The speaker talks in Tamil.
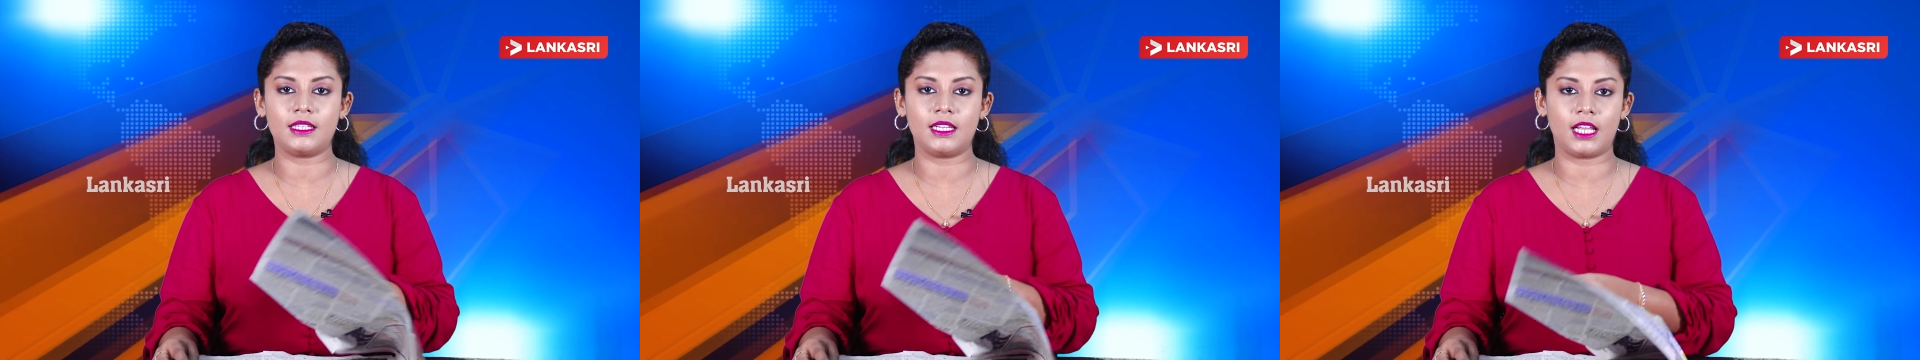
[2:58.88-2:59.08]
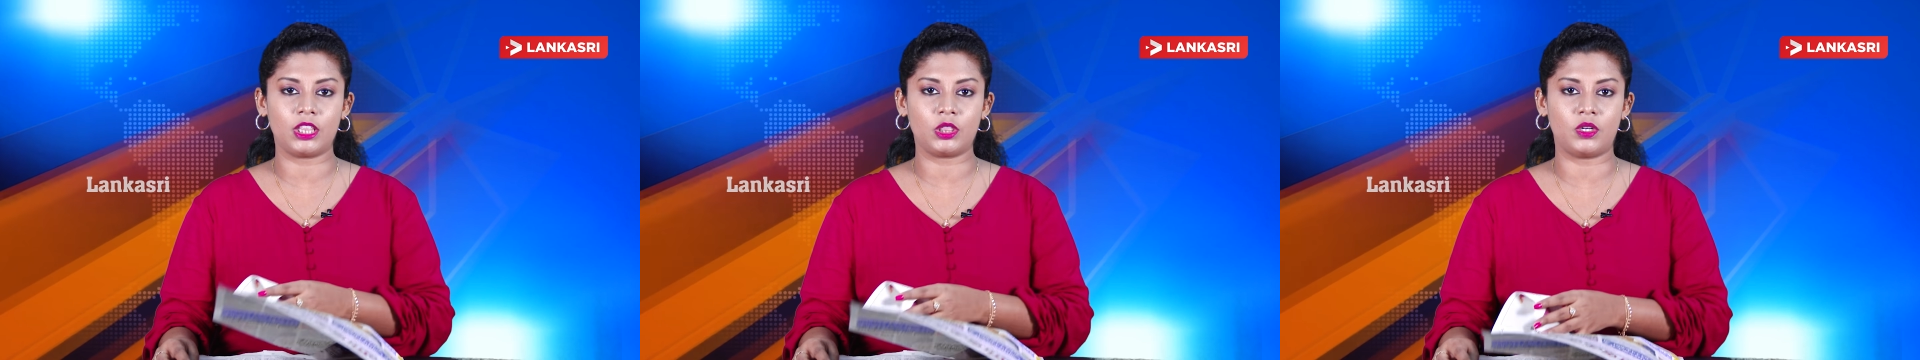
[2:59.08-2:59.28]

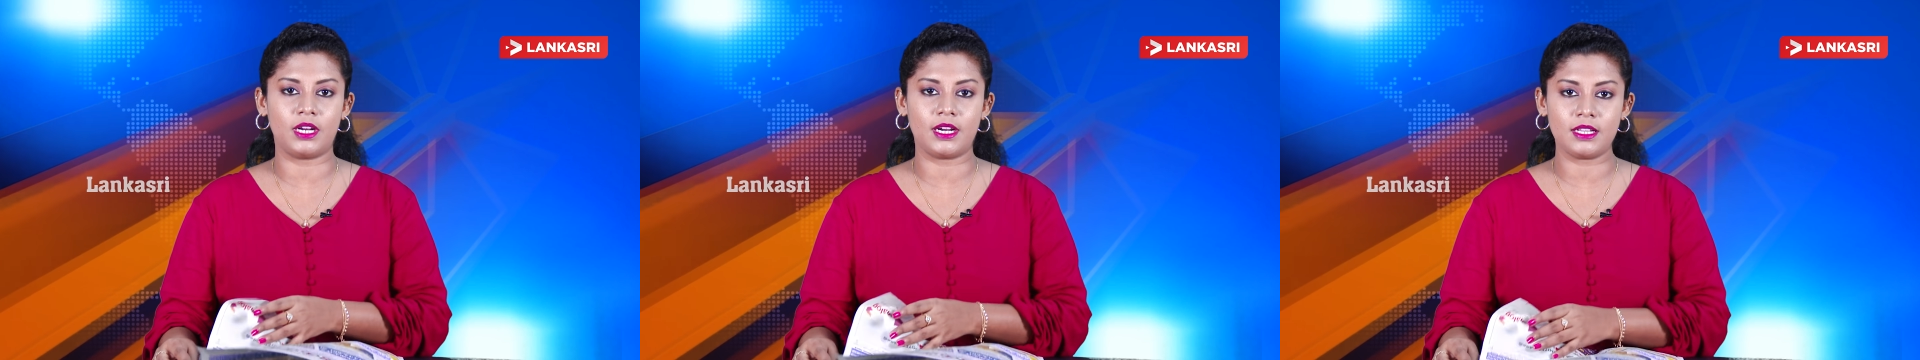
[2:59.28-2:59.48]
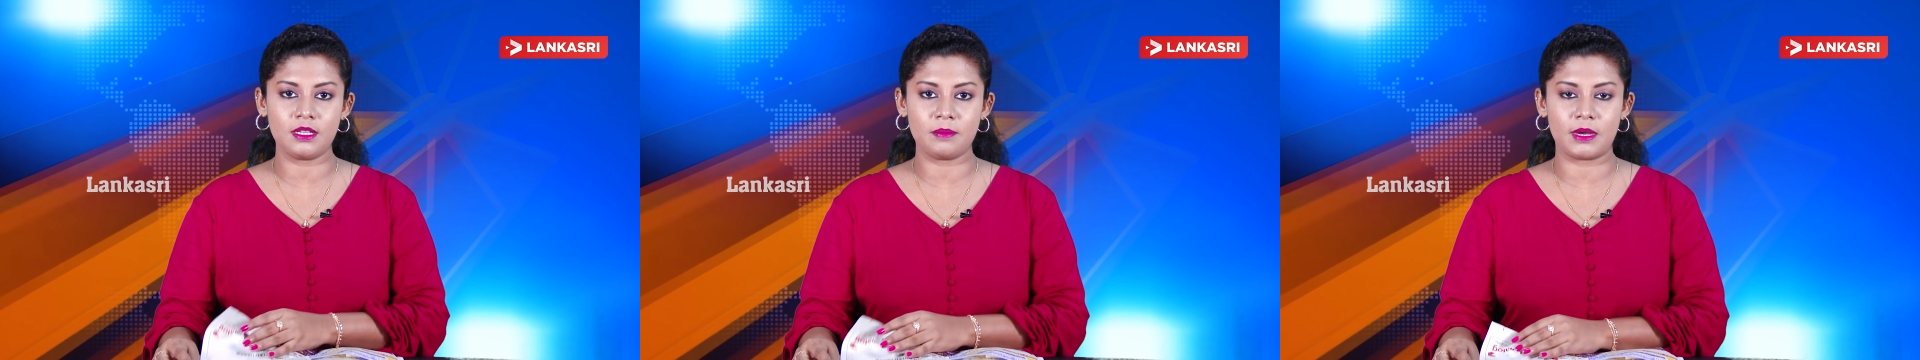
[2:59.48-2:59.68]
அதனை
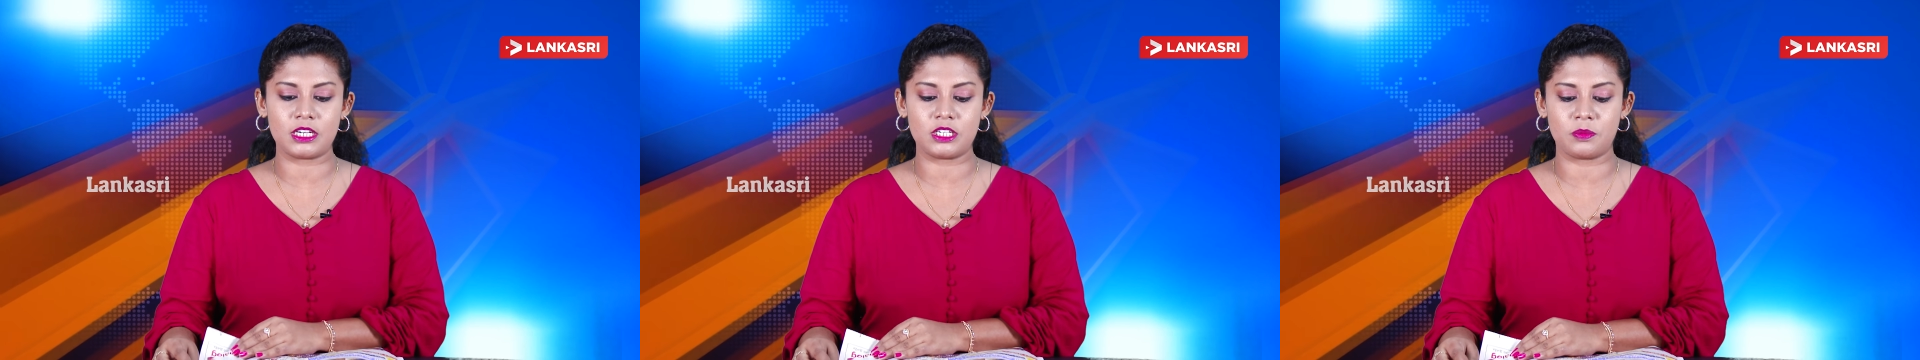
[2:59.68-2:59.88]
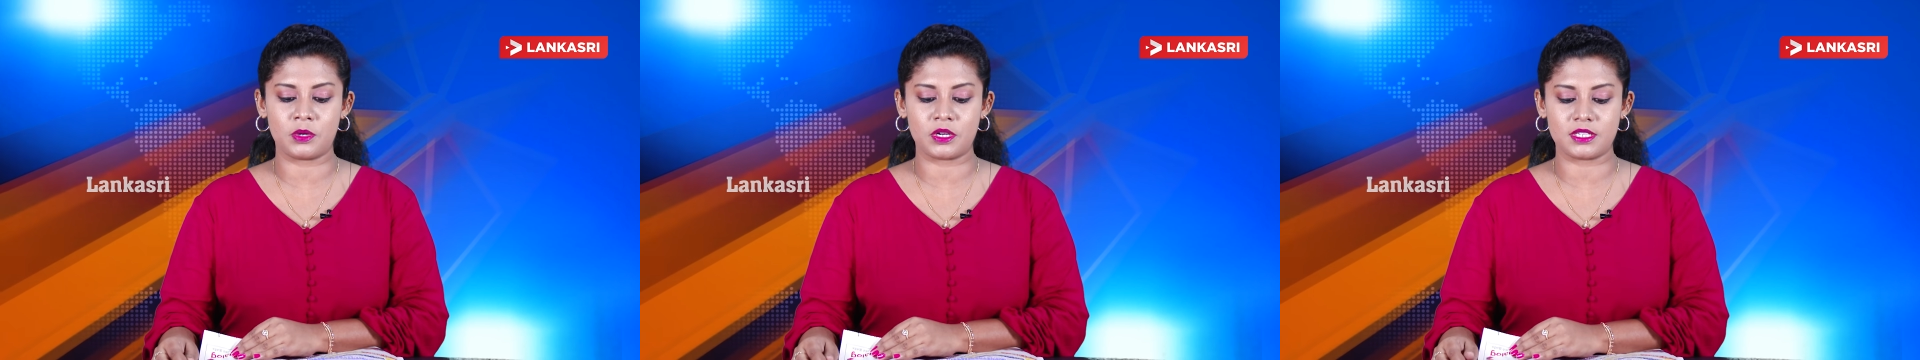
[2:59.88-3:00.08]
தொடர்ந்து
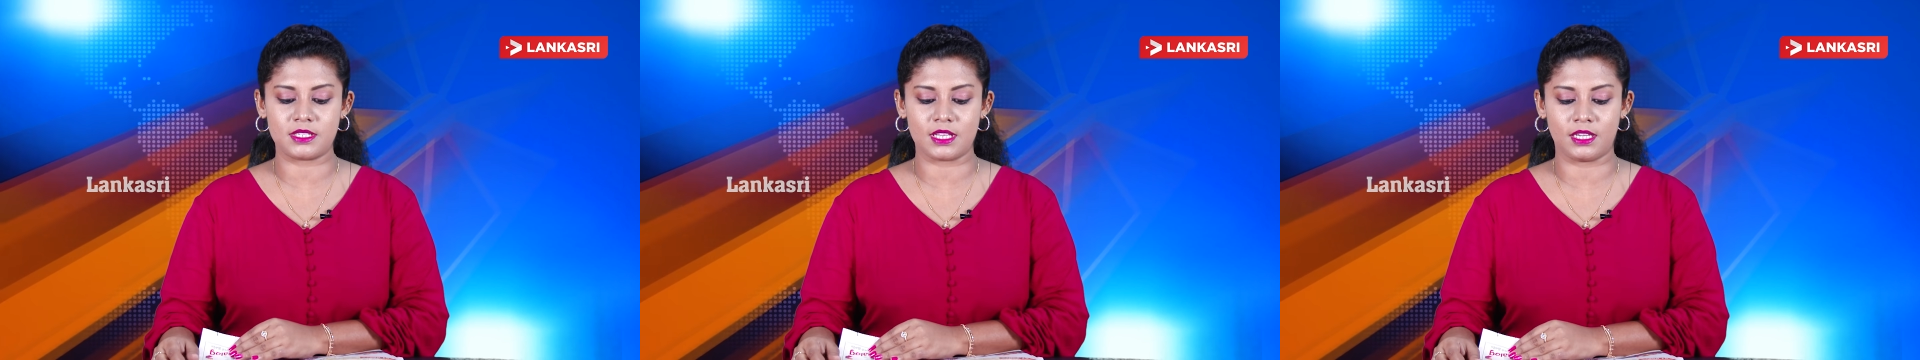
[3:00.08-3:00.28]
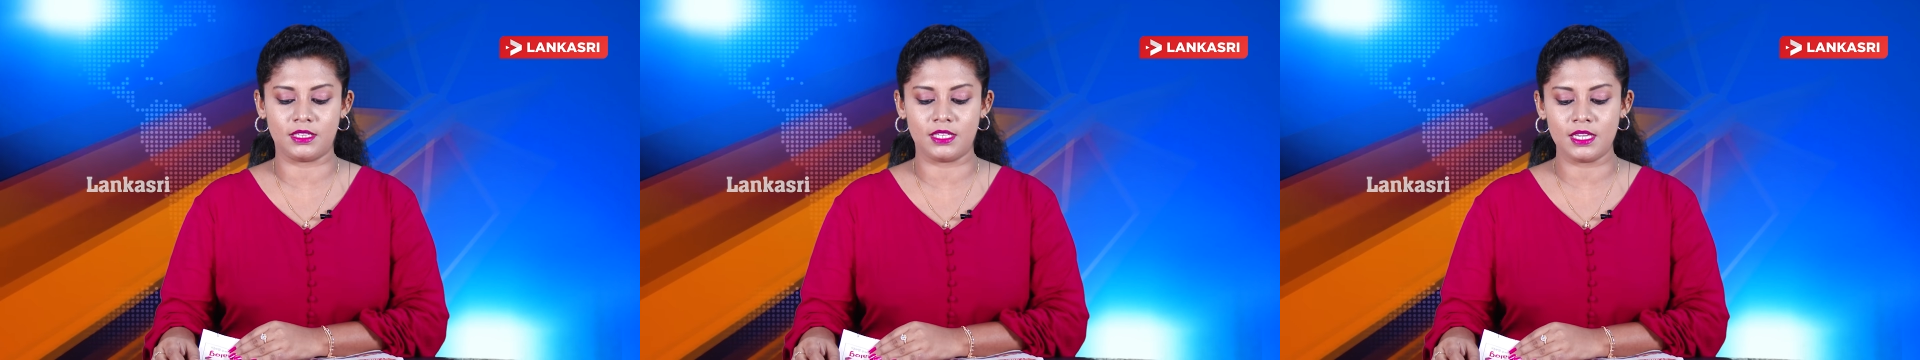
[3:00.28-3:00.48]
மற்றொரு
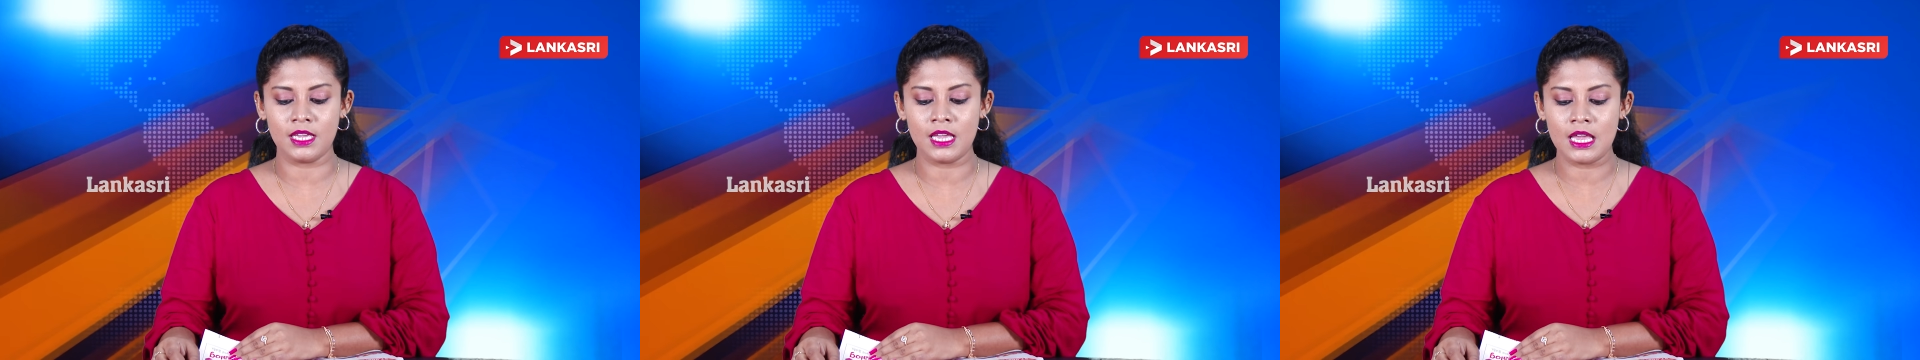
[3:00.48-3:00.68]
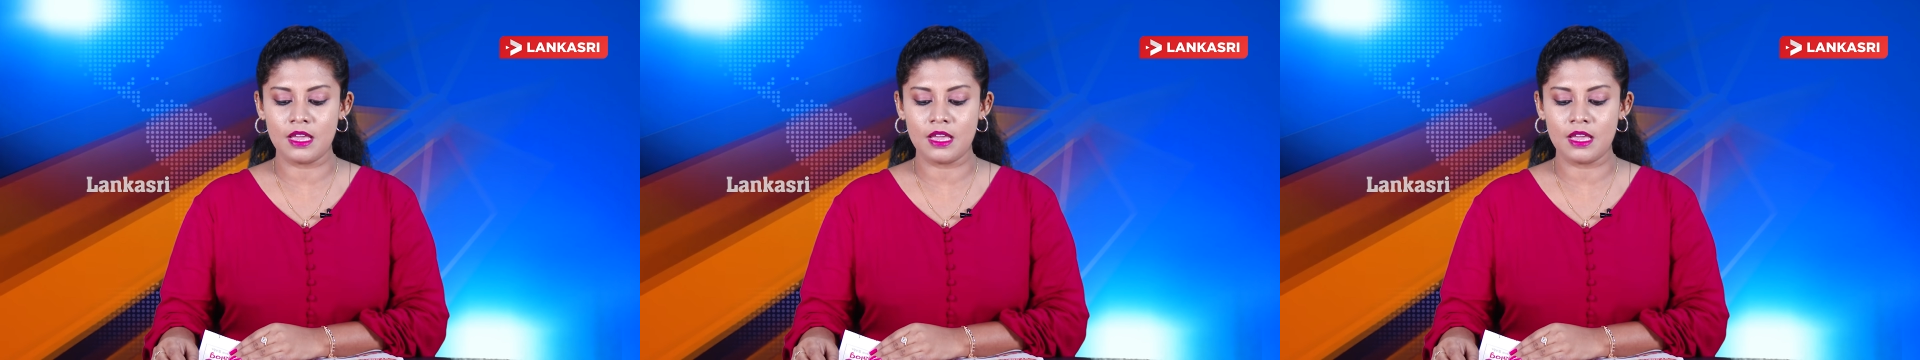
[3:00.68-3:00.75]
செய்தி